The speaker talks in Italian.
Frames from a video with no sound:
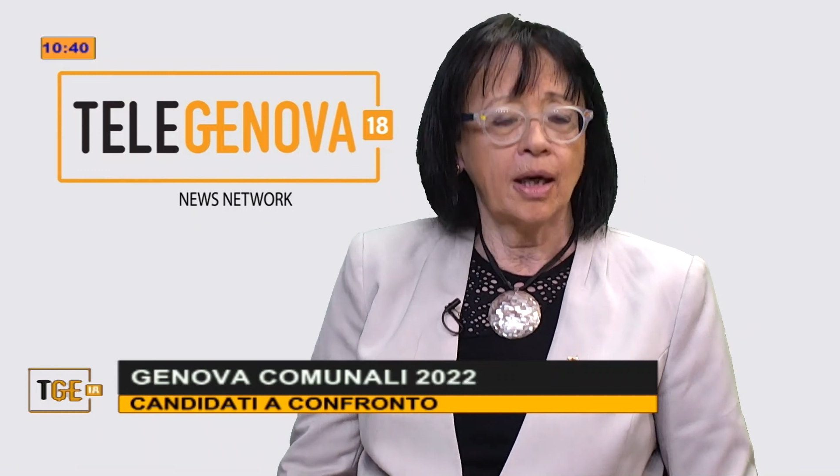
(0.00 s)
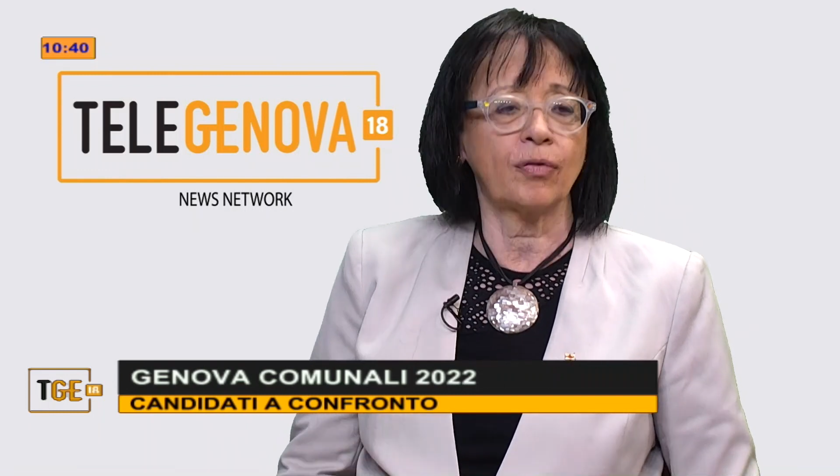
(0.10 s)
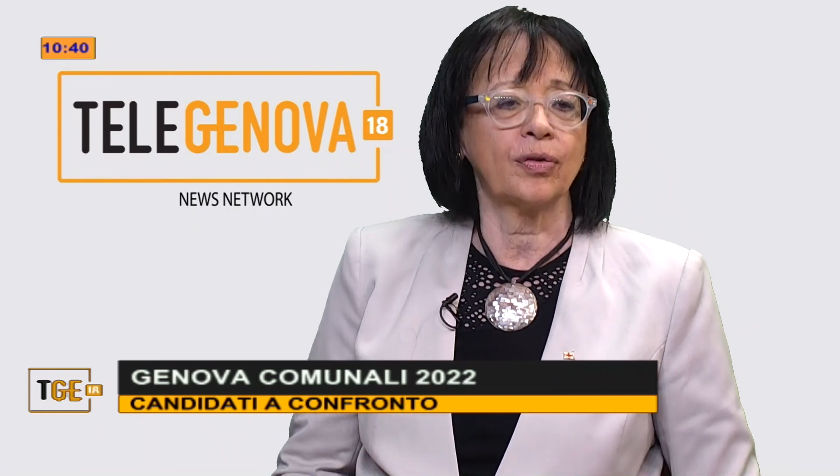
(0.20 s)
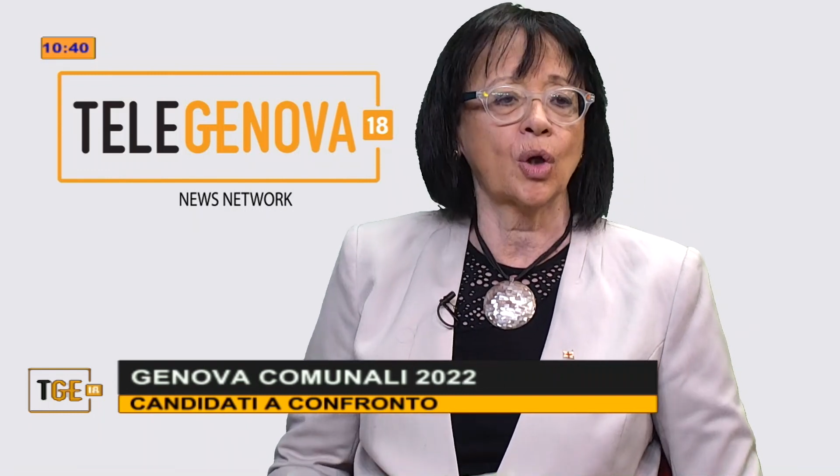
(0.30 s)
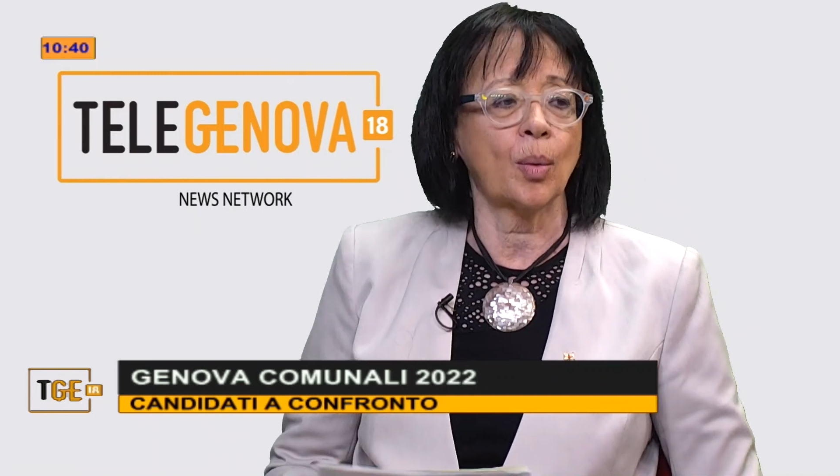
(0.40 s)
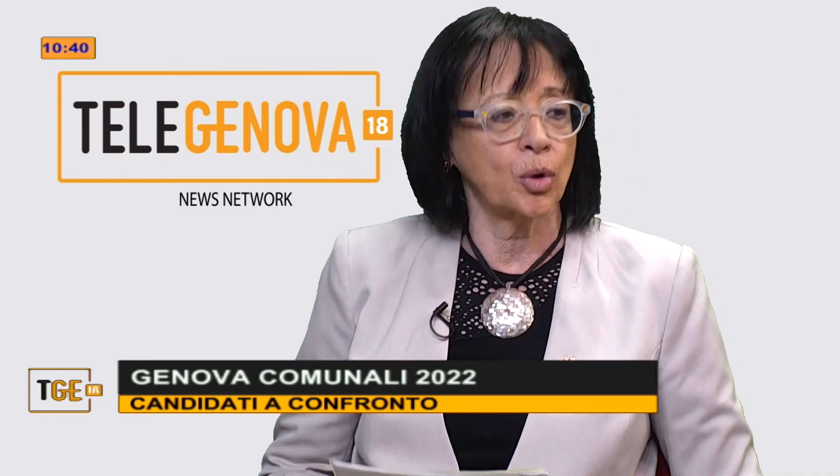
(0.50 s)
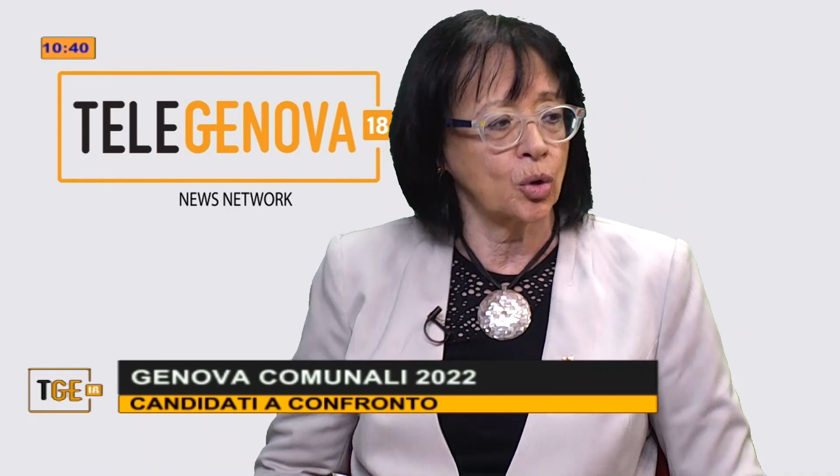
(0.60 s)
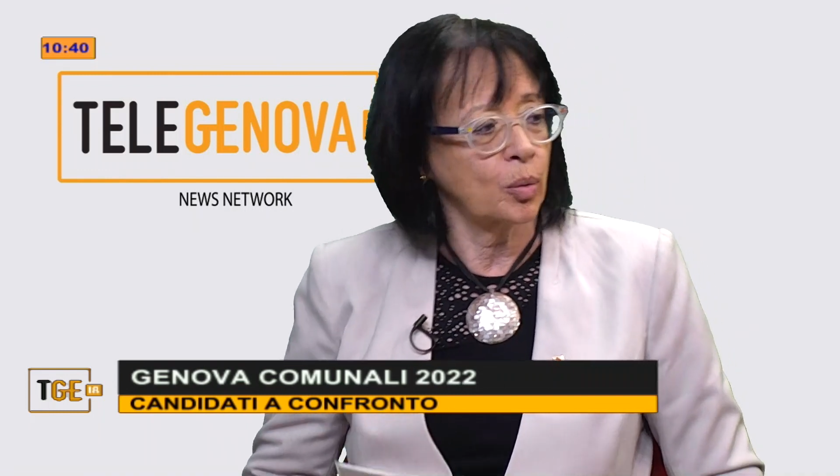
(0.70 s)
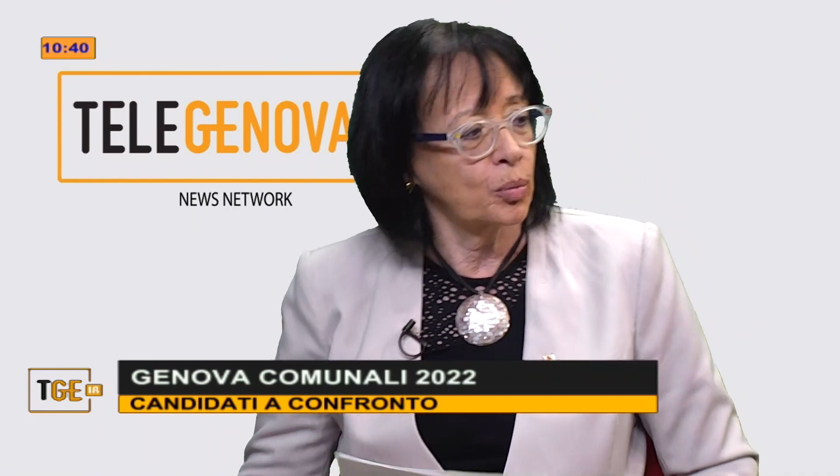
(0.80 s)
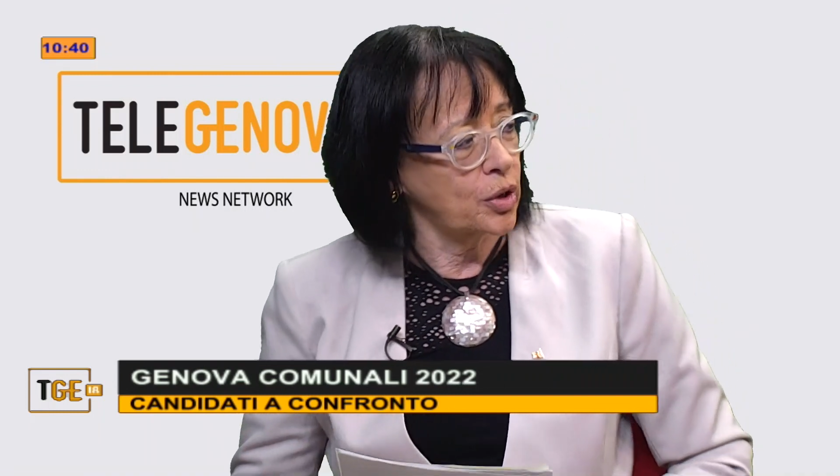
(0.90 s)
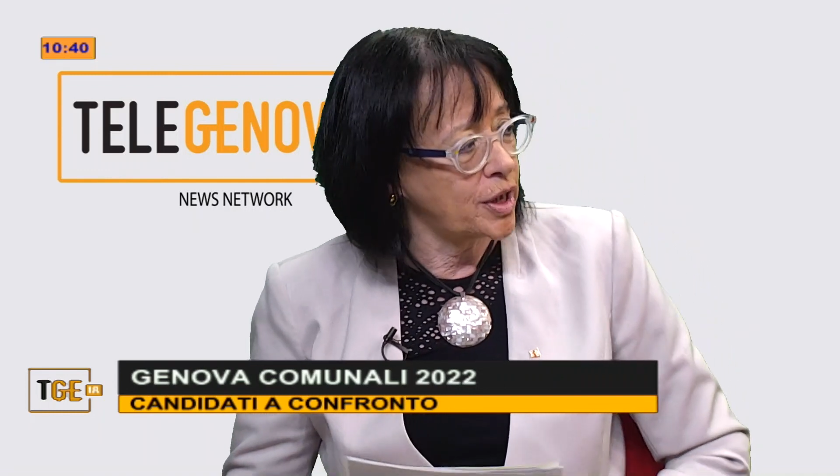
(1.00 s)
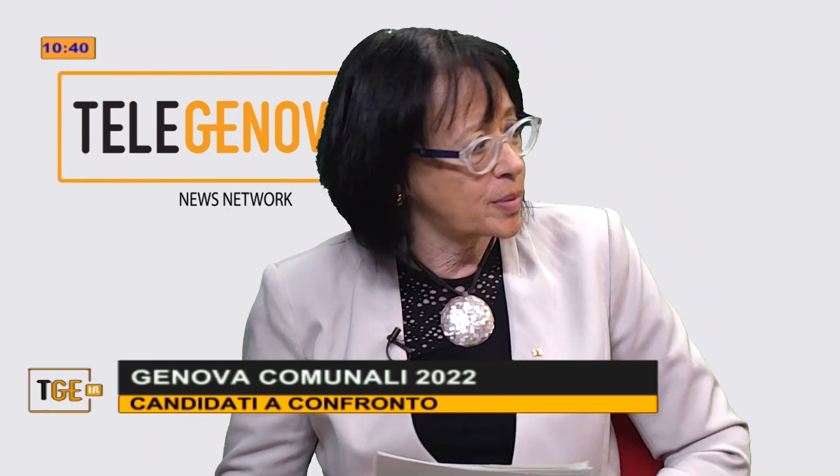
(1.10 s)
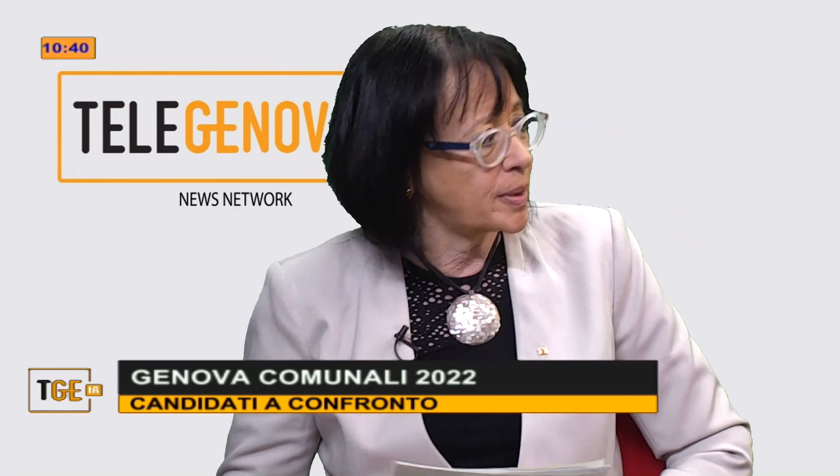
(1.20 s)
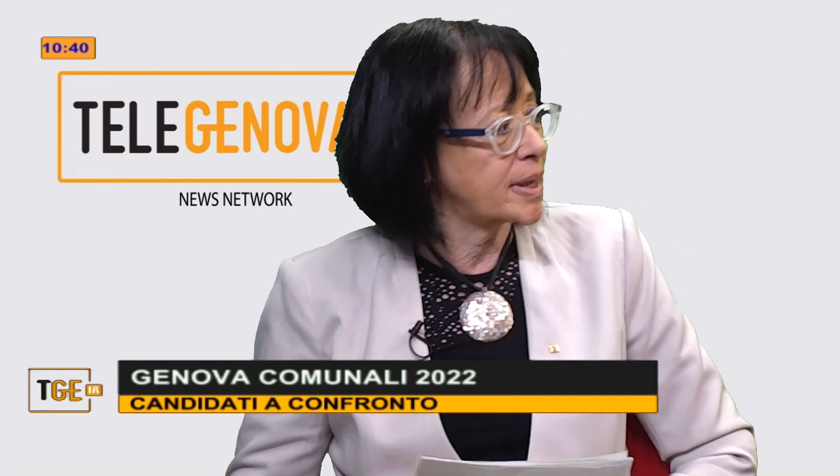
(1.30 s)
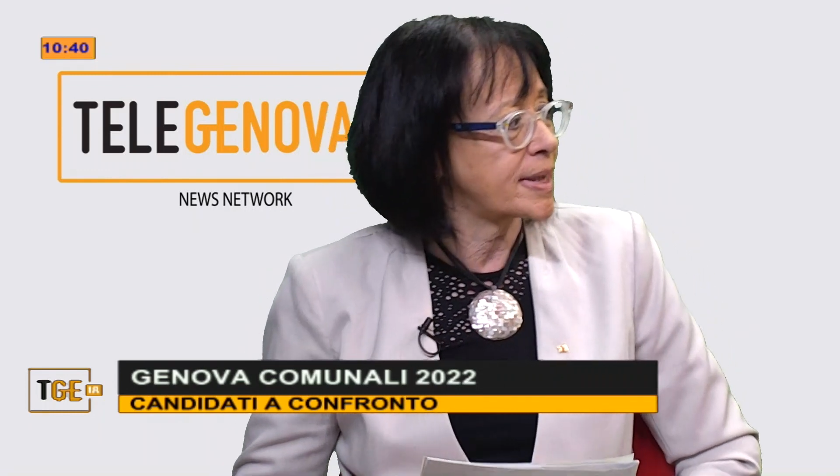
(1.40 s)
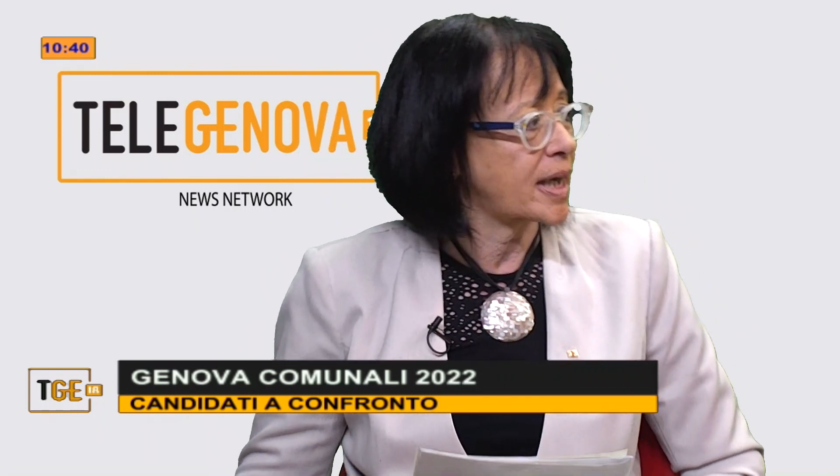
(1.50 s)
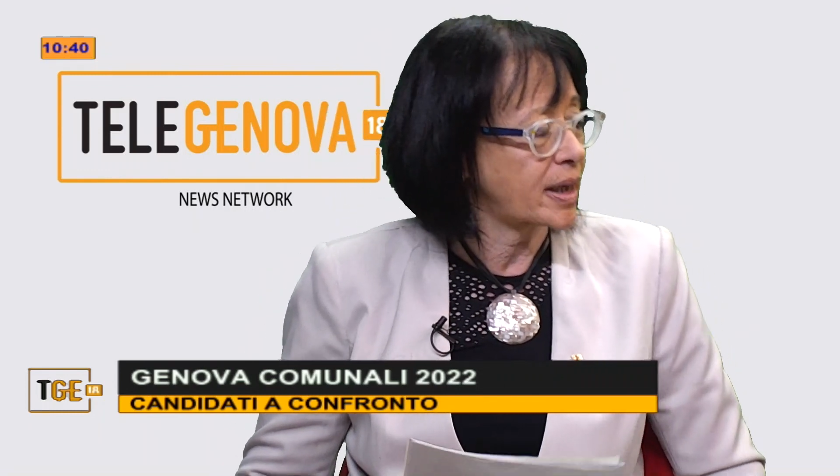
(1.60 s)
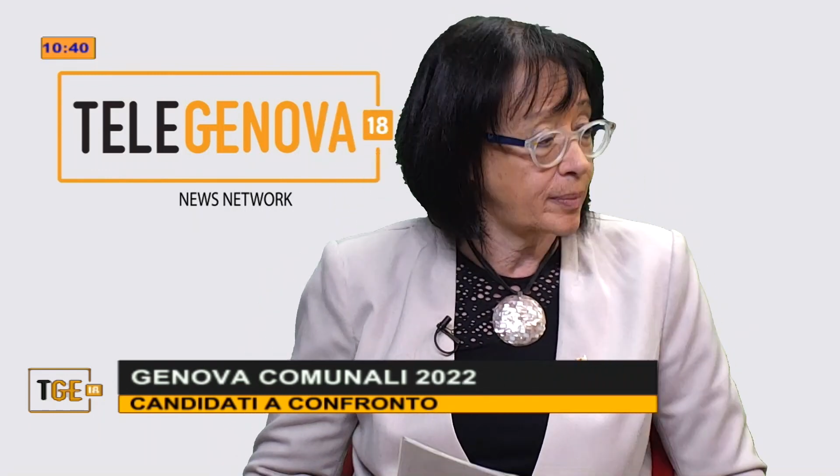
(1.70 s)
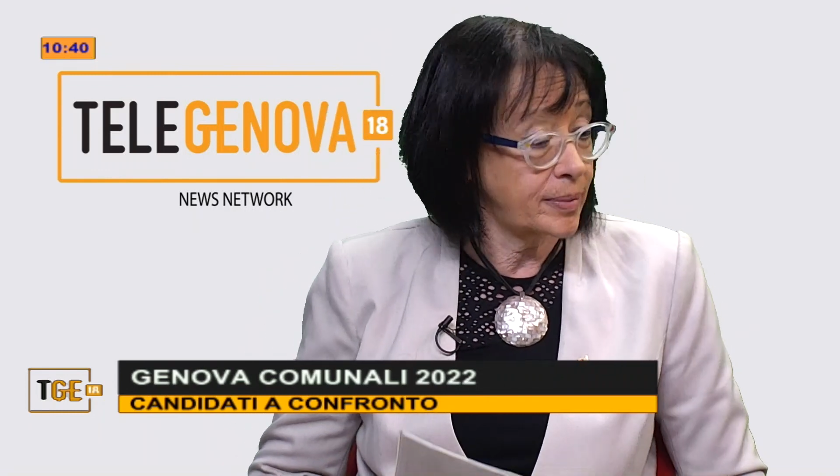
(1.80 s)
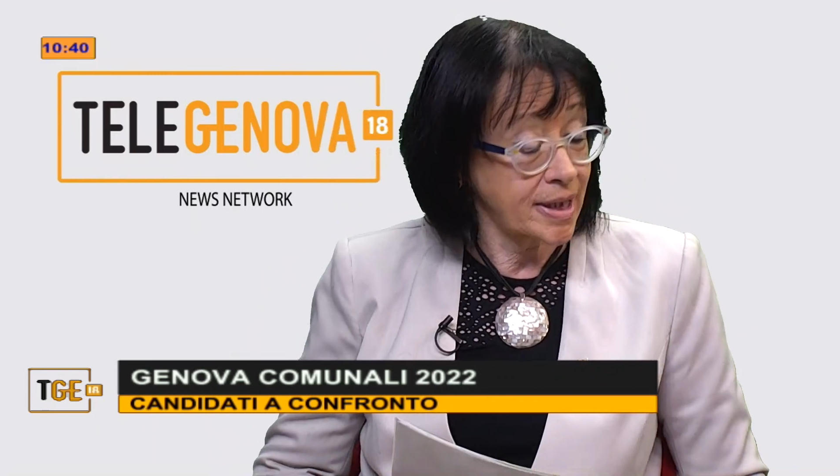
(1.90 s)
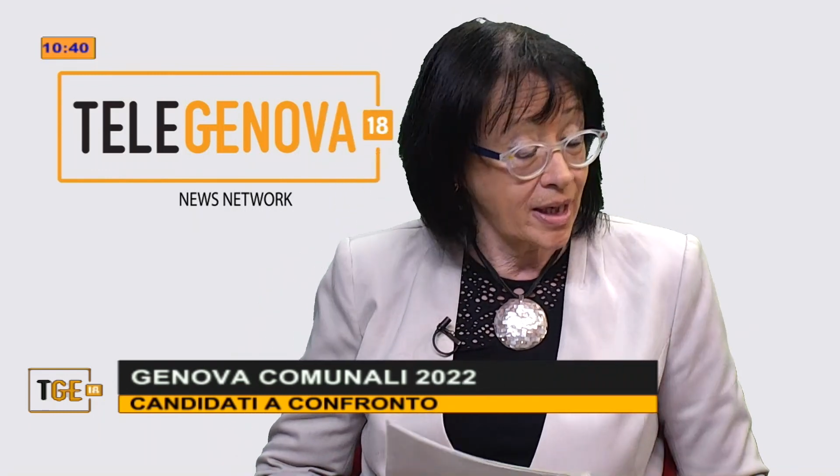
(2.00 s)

al fenomeno del bullismo e del